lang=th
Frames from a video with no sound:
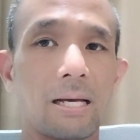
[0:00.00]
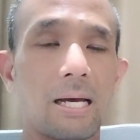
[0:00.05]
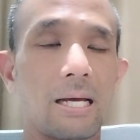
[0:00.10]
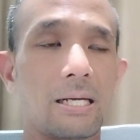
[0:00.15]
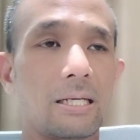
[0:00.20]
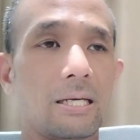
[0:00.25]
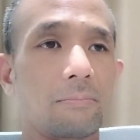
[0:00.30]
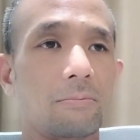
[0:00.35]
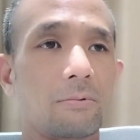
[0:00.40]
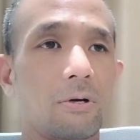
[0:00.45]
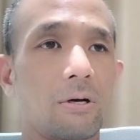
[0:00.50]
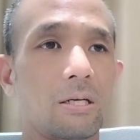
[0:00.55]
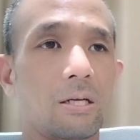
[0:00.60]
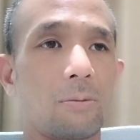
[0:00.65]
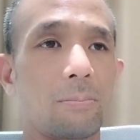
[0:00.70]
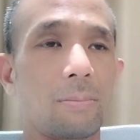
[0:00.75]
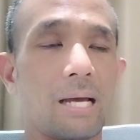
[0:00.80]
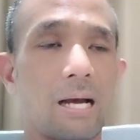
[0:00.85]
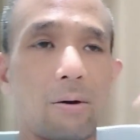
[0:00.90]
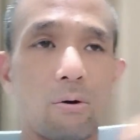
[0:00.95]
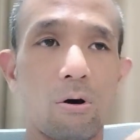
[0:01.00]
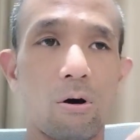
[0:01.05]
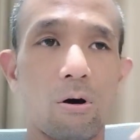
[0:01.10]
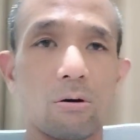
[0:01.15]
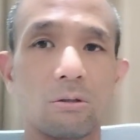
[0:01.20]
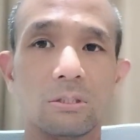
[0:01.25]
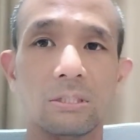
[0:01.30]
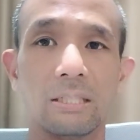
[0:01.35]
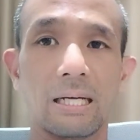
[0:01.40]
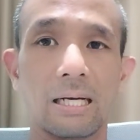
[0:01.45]
มากนะครับก็เราไม่เอาขอ
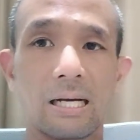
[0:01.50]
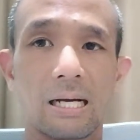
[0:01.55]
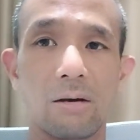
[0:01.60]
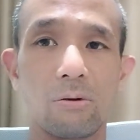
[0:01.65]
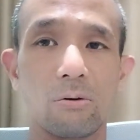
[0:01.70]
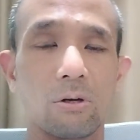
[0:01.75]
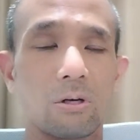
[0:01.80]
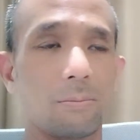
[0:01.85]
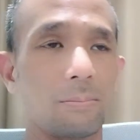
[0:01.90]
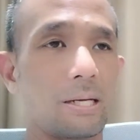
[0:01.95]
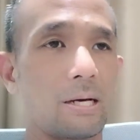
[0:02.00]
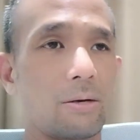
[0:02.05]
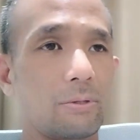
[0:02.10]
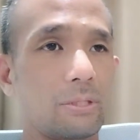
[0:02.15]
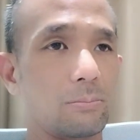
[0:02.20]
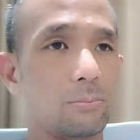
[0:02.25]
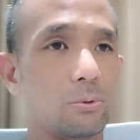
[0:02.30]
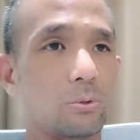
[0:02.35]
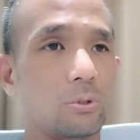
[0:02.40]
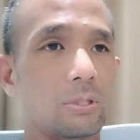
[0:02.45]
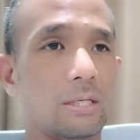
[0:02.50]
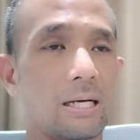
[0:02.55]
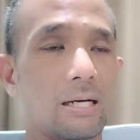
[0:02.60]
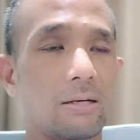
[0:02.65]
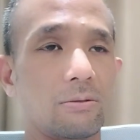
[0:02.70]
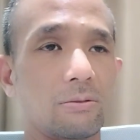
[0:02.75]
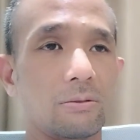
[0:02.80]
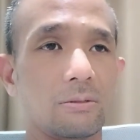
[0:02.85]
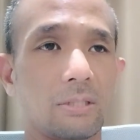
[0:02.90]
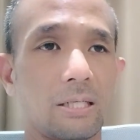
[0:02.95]
งเสียเข้า เราก็ไม่เอาอินพุตเข้า
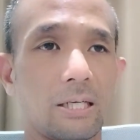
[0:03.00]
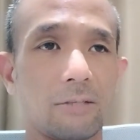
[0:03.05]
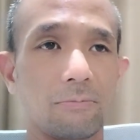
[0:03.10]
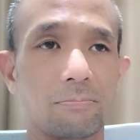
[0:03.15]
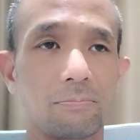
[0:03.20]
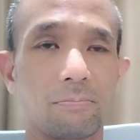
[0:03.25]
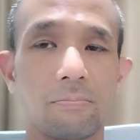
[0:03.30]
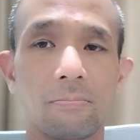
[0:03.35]
นะครับ